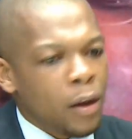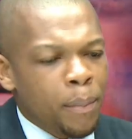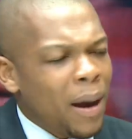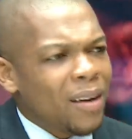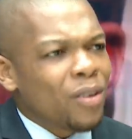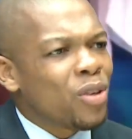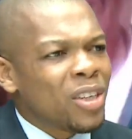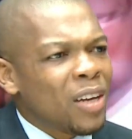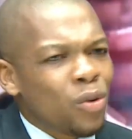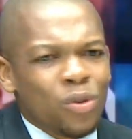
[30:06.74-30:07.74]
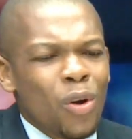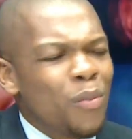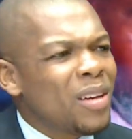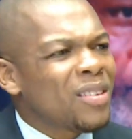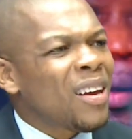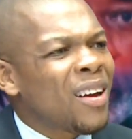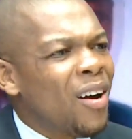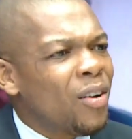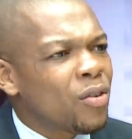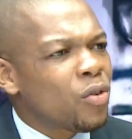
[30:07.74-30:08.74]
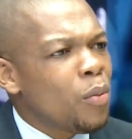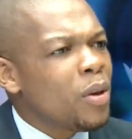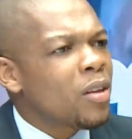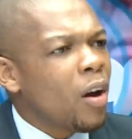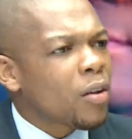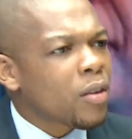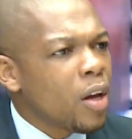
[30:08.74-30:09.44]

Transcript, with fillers: Il parle déjà de 2050, 2030.